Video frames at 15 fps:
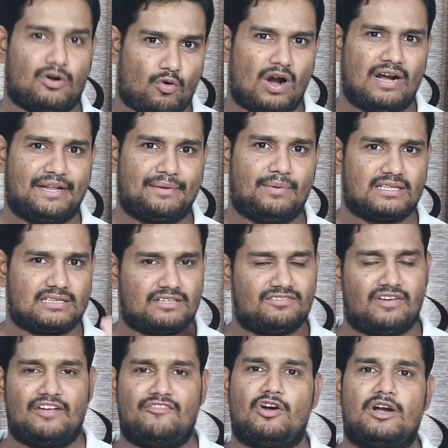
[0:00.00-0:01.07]
క్వాలిటీ మాత్రం
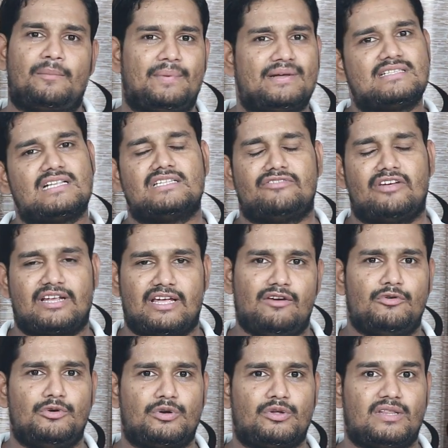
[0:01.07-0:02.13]
ఫైవ్ ఫార్టీ పిక్సెల్స్ వరకే
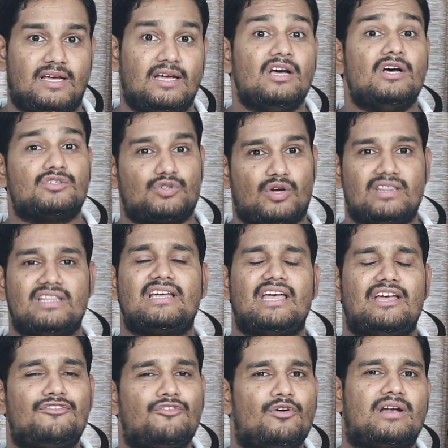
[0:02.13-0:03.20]
ఉంటుంది సో అందుకే
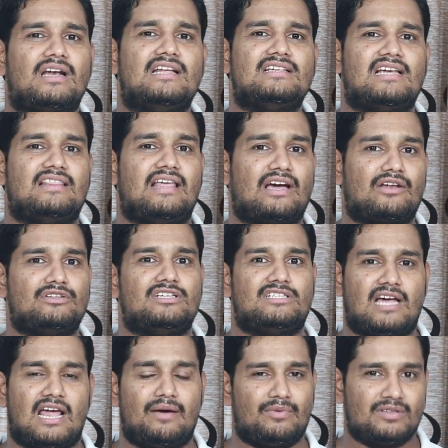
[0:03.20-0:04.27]
ఈ ఫోన్ రిలీజ్ అయిన దగ్గర నుంచి
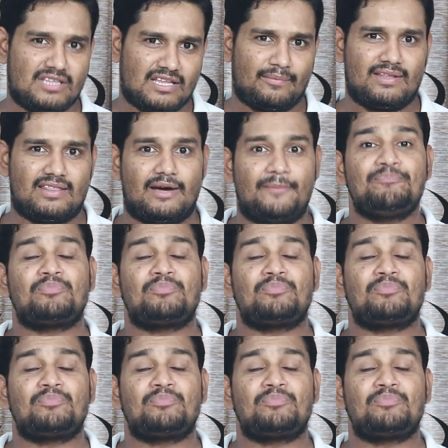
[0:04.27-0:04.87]
చాలామంది దీని మీద